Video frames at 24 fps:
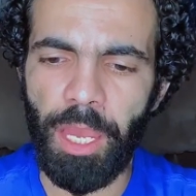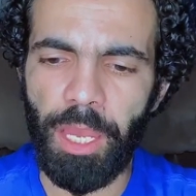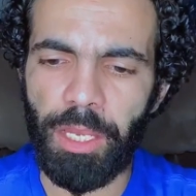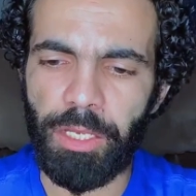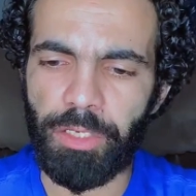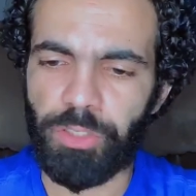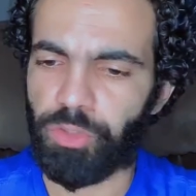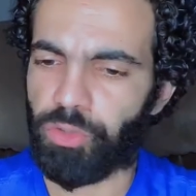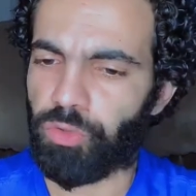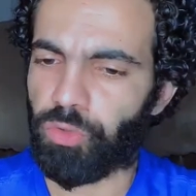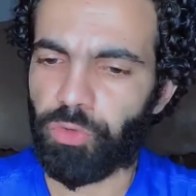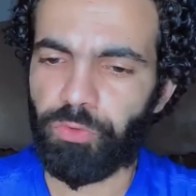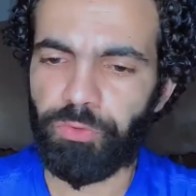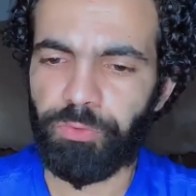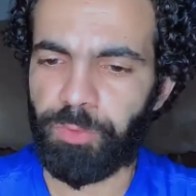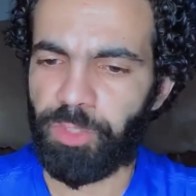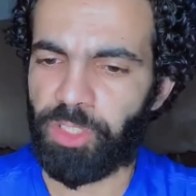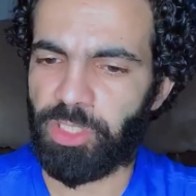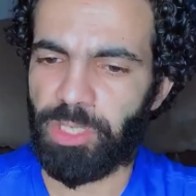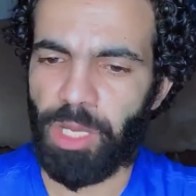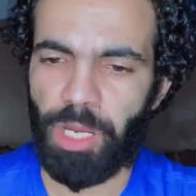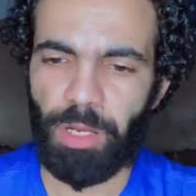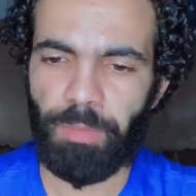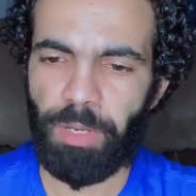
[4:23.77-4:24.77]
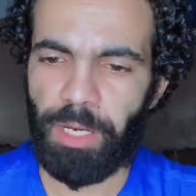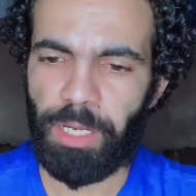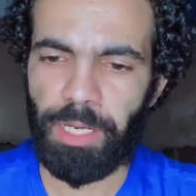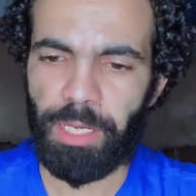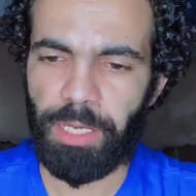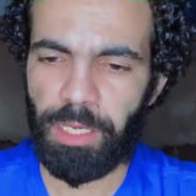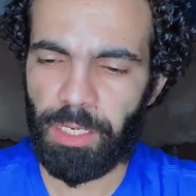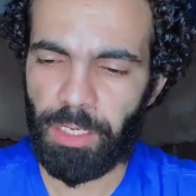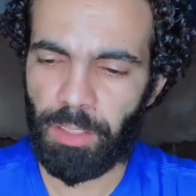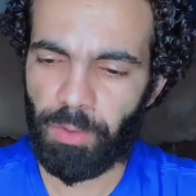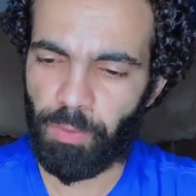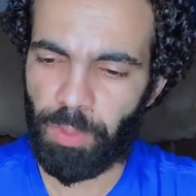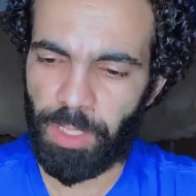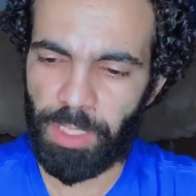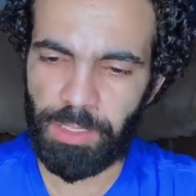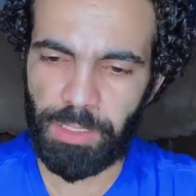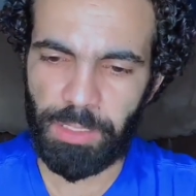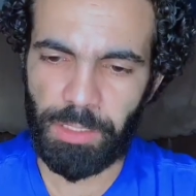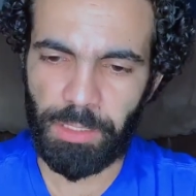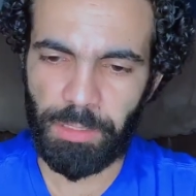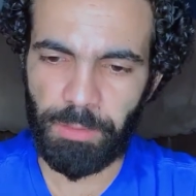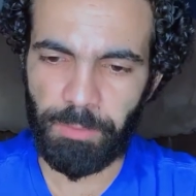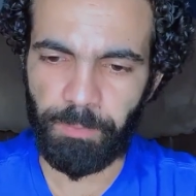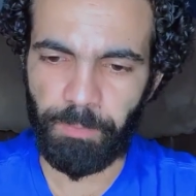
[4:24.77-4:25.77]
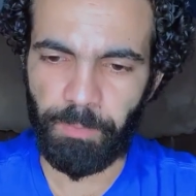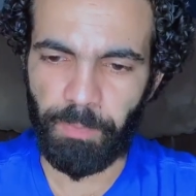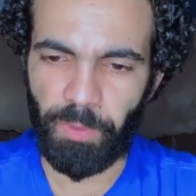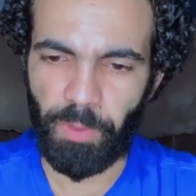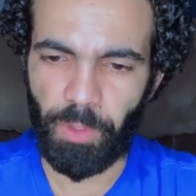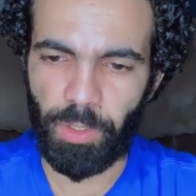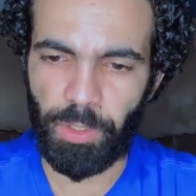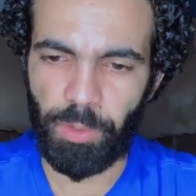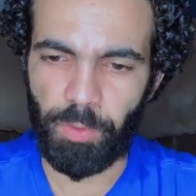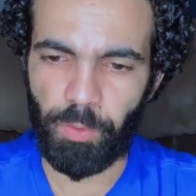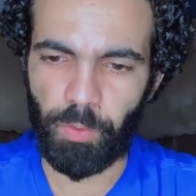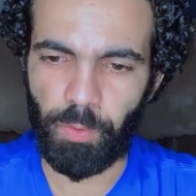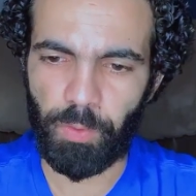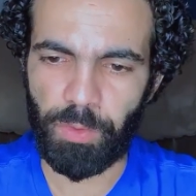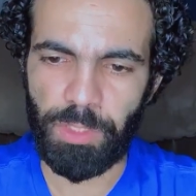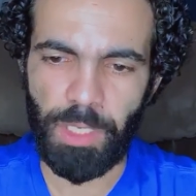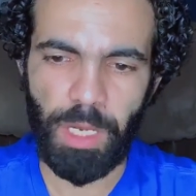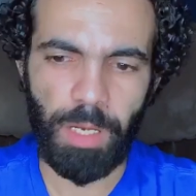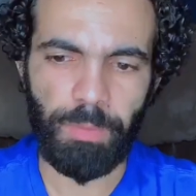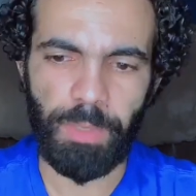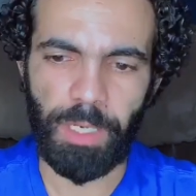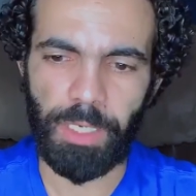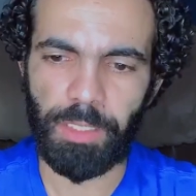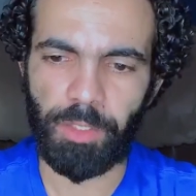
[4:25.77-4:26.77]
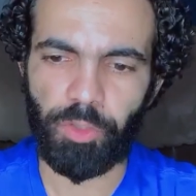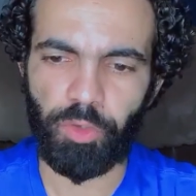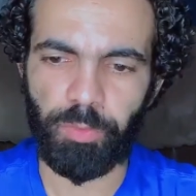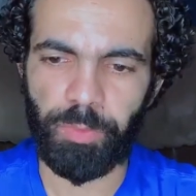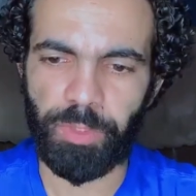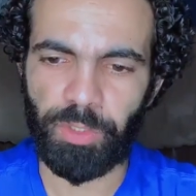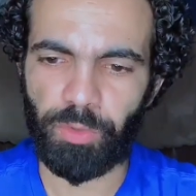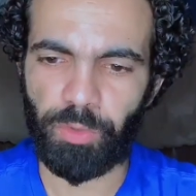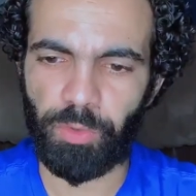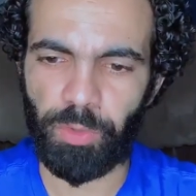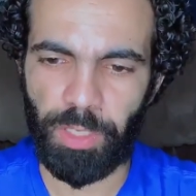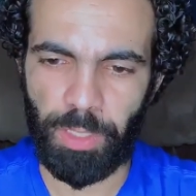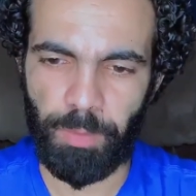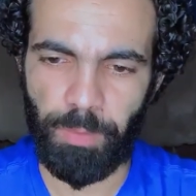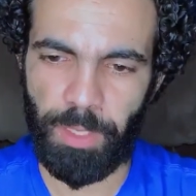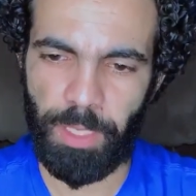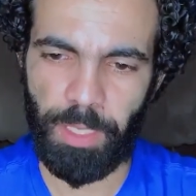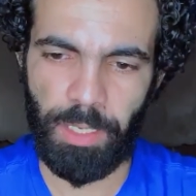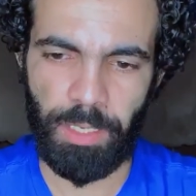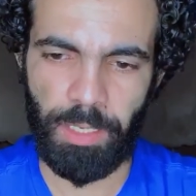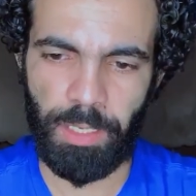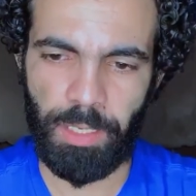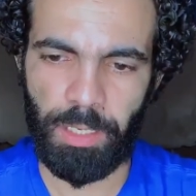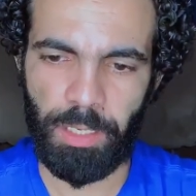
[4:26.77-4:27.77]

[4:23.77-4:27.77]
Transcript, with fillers: الظروف مش صعبة عليا أنا لوحدي وصعب عليكم انتوا كمان